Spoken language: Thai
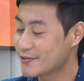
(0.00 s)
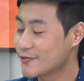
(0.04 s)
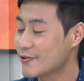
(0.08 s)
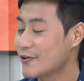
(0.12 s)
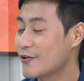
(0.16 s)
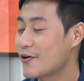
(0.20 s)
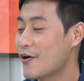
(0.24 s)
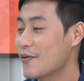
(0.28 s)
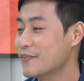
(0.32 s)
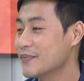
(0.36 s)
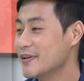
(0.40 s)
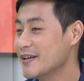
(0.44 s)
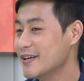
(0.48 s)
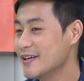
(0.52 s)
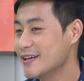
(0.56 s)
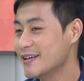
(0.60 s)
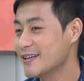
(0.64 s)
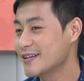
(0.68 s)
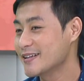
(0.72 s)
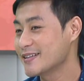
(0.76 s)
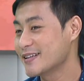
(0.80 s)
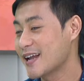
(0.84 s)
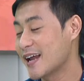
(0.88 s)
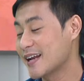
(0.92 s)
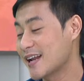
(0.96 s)
ด้วยความที่
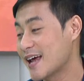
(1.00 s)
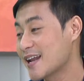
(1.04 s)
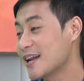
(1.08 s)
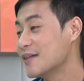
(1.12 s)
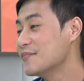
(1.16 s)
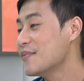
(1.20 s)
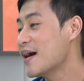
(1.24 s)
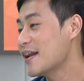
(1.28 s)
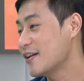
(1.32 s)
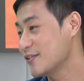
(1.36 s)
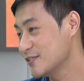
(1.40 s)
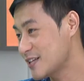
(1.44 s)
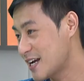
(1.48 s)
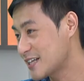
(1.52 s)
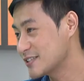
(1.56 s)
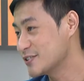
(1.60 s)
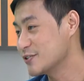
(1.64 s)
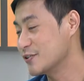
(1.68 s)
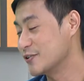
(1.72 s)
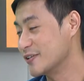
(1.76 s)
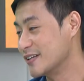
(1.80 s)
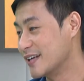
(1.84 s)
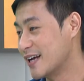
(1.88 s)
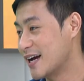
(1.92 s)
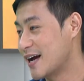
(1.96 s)
ฐานะทางบ้านเรายาก
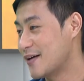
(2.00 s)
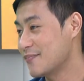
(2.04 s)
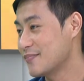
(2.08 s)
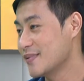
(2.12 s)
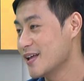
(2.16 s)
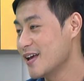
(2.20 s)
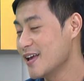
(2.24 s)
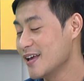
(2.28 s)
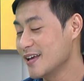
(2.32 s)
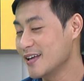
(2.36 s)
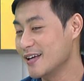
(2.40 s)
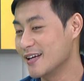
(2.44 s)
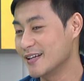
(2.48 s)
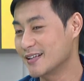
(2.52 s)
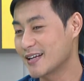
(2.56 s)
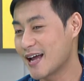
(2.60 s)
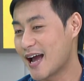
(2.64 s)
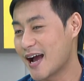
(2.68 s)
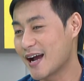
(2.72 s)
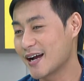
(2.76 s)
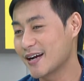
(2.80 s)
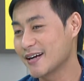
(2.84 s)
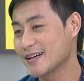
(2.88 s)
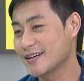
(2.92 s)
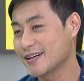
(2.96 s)
จนนะครับอีก
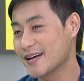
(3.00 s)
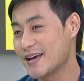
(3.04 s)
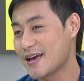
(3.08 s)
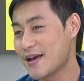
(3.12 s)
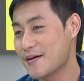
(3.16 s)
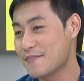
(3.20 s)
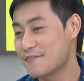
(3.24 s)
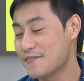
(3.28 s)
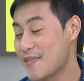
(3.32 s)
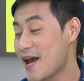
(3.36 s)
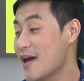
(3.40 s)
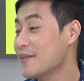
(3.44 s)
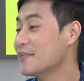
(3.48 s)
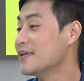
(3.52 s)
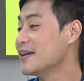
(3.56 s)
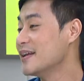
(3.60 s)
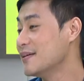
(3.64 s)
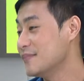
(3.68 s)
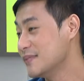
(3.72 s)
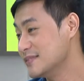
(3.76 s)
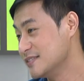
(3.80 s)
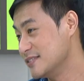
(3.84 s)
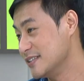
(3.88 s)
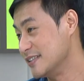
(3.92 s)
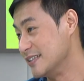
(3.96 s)
ทั้งแม่เป็นห
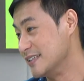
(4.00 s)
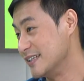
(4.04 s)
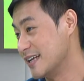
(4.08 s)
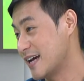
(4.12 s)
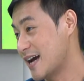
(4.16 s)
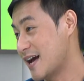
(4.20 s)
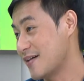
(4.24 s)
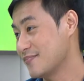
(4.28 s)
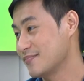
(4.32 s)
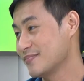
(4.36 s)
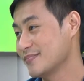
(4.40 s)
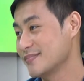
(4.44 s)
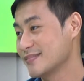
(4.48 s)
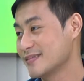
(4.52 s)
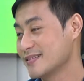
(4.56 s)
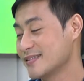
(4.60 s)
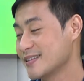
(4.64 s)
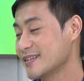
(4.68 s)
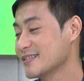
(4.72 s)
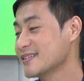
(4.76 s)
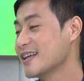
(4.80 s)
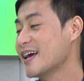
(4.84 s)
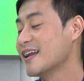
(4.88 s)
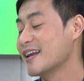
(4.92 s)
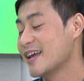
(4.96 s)
นี้เป็นสินนะครับ
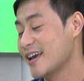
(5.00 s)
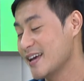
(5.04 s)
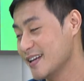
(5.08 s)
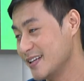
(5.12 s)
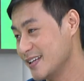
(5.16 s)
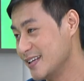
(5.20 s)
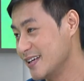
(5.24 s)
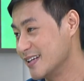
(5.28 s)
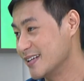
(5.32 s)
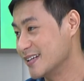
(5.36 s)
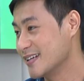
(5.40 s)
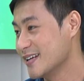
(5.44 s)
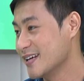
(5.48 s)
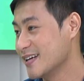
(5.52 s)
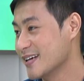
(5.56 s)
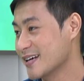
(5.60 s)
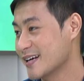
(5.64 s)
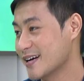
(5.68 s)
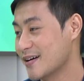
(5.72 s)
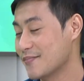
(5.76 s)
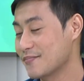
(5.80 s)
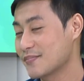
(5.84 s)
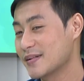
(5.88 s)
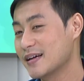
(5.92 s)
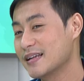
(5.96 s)
ตั้งแต่ในอดีต
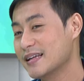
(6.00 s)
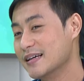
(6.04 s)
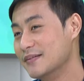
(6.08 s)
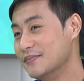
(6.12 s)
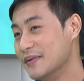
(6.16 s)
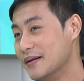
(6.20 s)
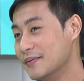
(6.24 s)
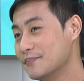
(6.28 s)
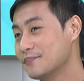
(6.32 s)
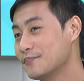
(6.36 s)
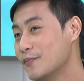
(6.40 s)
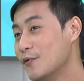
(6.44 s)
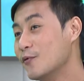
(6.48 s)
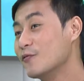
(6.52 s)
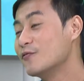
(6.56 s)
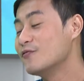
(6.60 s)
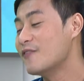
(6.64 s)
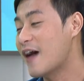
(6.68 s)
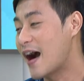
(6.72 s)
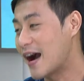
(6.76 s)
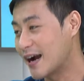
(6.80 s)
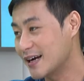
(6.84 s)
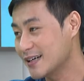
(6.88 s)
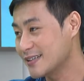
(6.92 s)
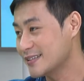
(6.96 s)
ครับก็เลยเหมือนปลูก
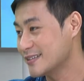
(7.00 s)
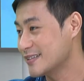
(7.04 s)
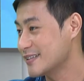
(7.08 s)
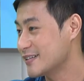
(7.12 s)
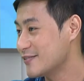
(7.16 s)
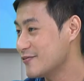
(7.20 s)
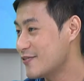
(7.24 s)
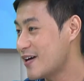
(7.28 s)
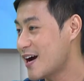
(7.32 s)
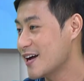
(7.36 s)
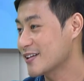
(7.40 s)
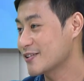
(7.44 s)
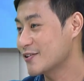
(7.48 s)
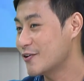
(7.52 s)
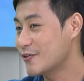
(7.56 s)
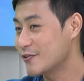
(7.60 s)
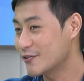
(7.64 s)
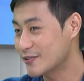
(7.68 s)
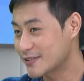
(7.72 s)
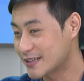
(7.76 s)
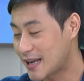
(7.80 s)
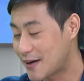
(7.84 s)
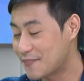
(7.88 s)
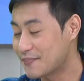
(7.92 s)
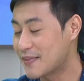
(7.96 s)
ฝังว่าต้อง
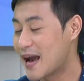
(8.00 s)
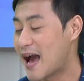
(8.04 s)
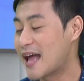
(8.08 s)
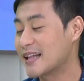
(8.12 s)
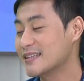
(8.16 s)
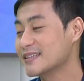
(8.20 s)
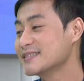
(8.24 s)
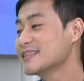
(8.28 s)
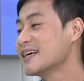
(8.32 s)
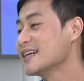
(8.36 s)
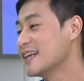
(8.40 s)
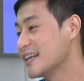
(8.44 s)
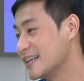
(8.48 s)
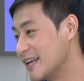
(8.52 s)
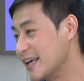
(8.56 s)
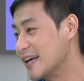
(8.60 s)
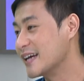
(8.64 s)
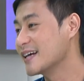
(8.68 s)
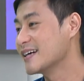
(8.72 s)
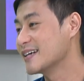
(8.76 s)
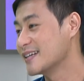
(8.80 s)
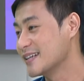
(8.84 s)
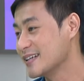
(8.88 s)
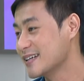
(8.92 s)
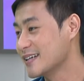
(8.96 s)
ทำงานตั้งแต่เด็
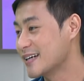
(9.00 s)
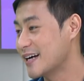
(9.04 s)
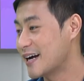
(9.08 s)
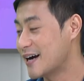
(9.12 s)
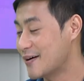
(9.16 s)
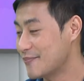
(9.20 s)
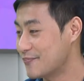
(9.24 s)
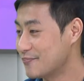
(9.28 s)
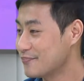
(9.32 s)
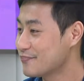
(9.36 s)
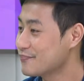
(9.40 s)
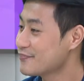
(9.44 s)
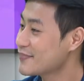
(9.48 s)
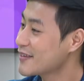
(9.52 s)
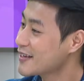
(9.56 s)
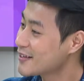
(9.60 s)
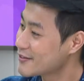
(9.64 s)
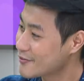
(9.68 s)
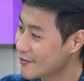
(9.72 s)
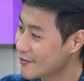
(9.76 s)
กๆต้องขยัน